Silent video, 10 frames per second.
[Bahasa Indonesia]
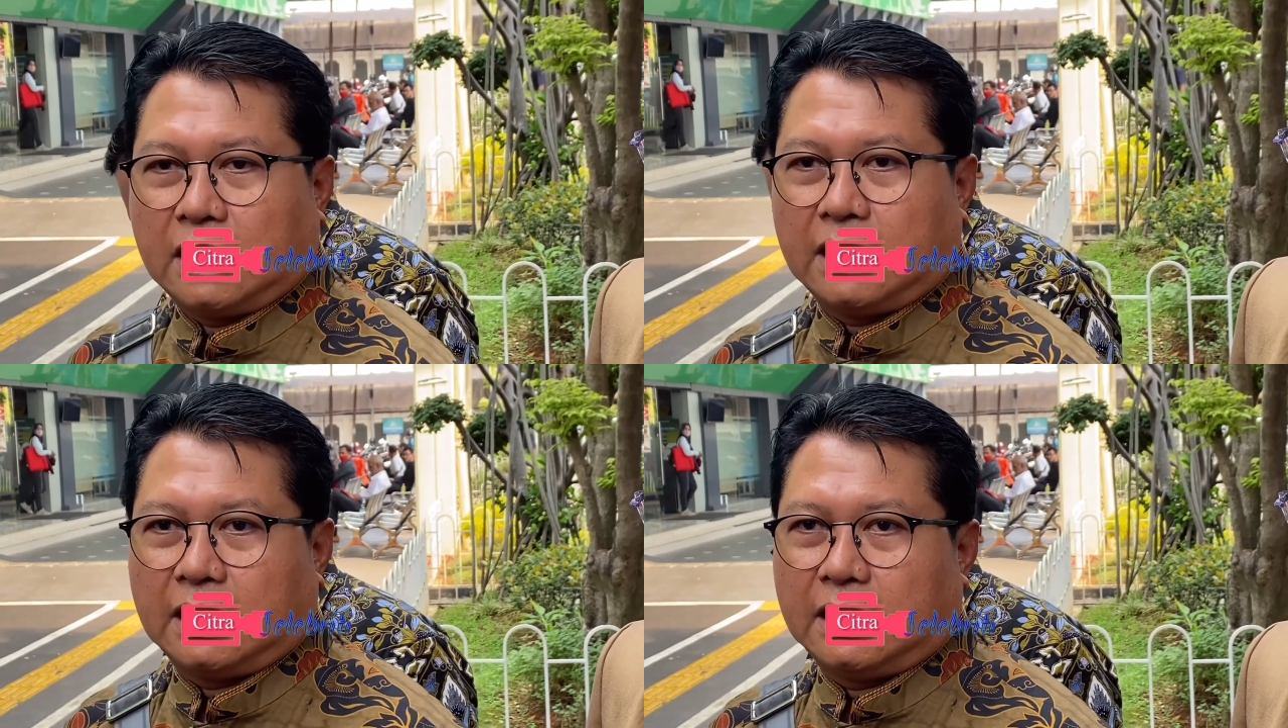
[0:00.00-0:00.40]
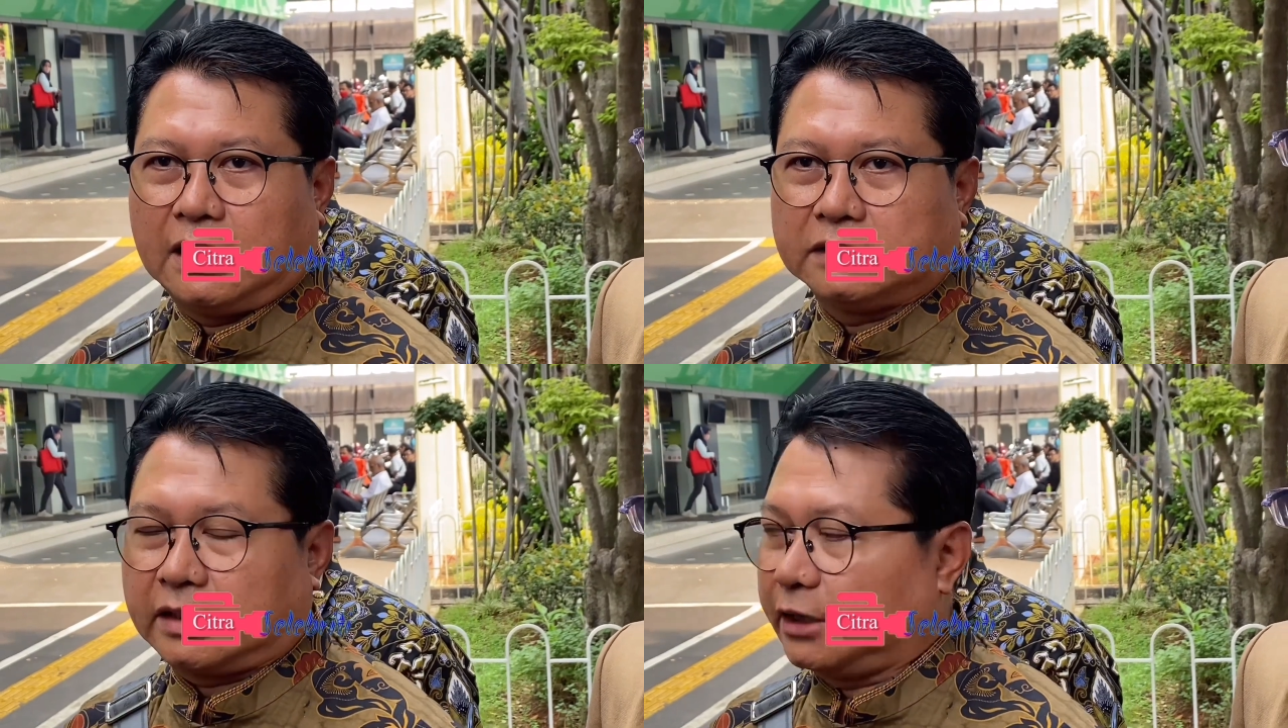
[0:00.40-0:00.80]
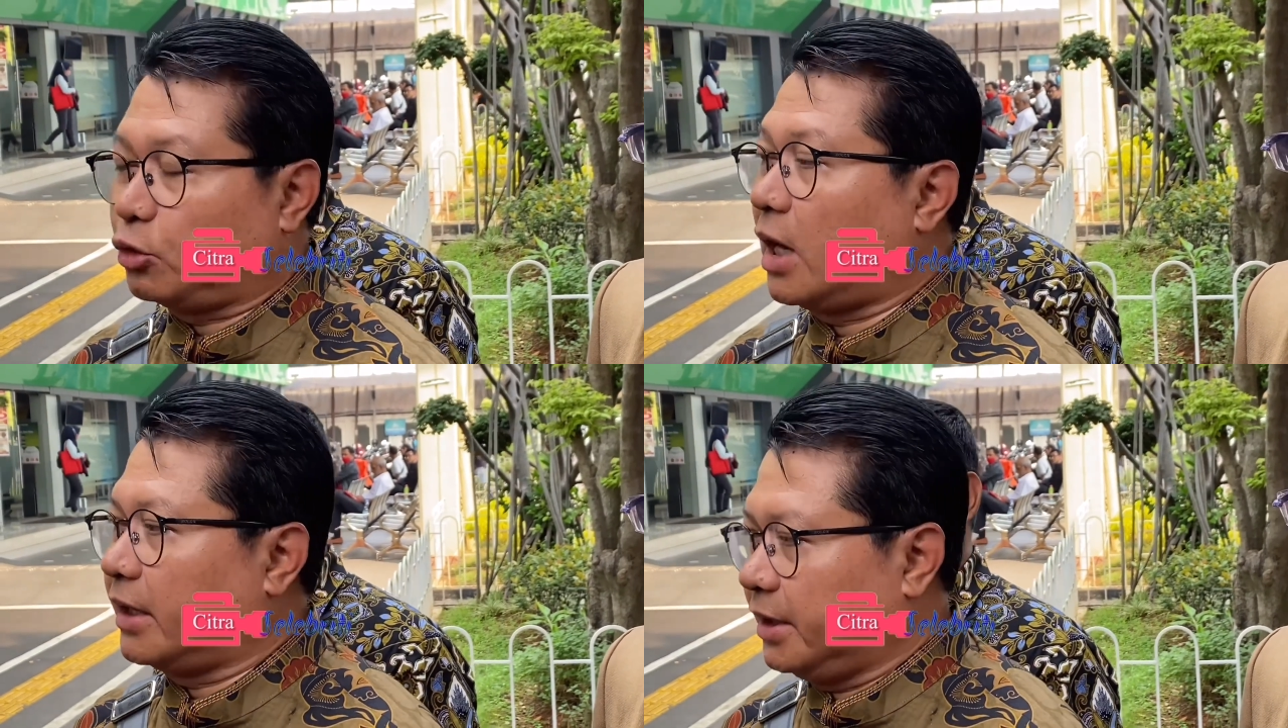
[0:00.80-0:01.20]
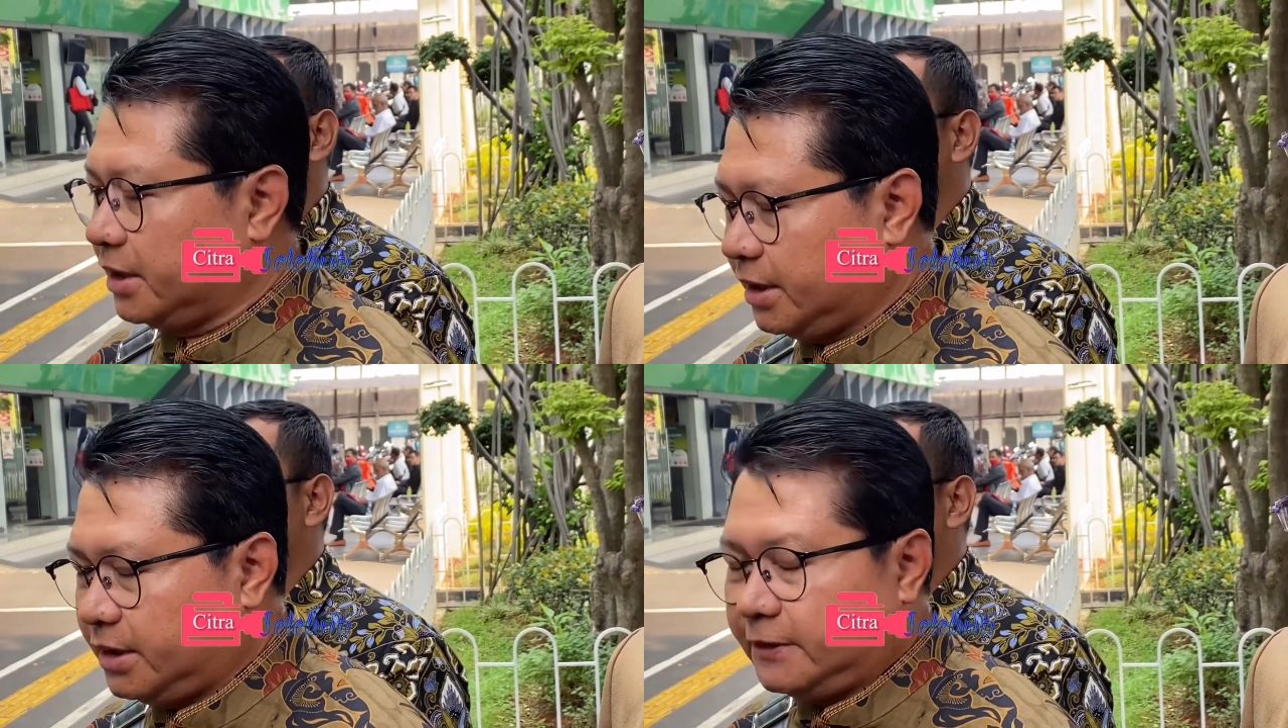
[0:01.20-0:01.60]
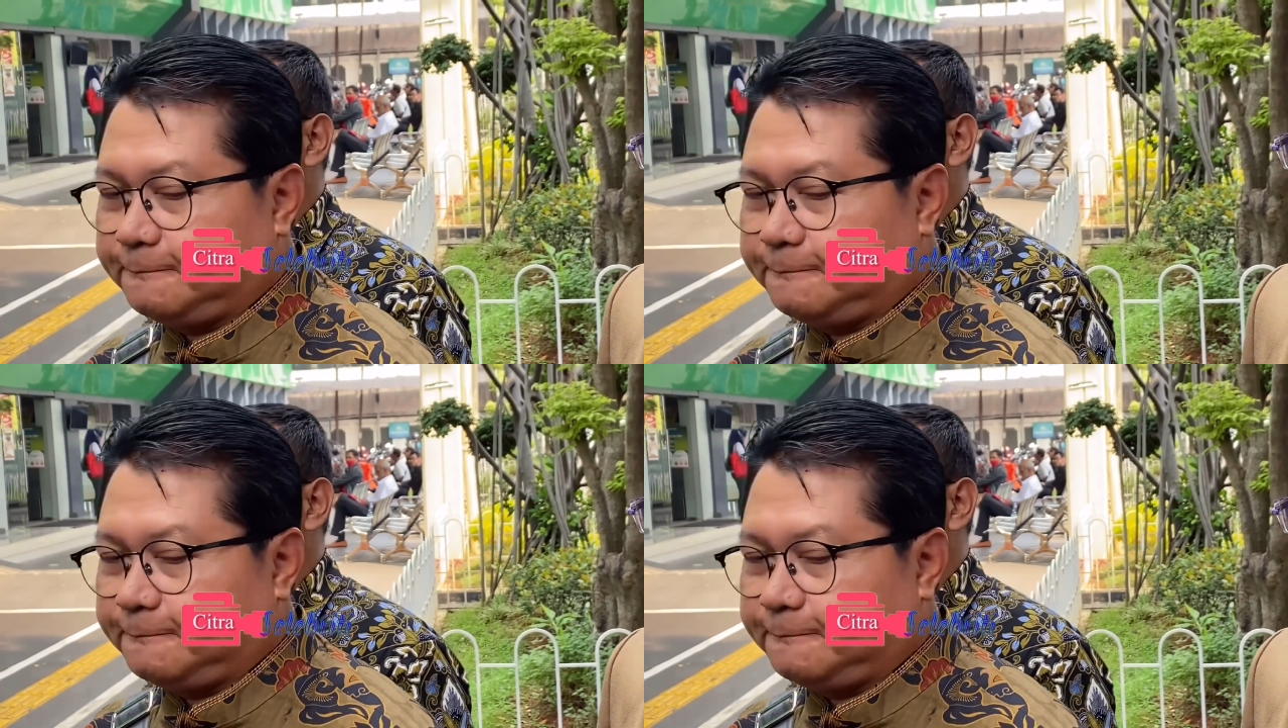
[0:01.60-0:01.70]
uh, terhitung hari ini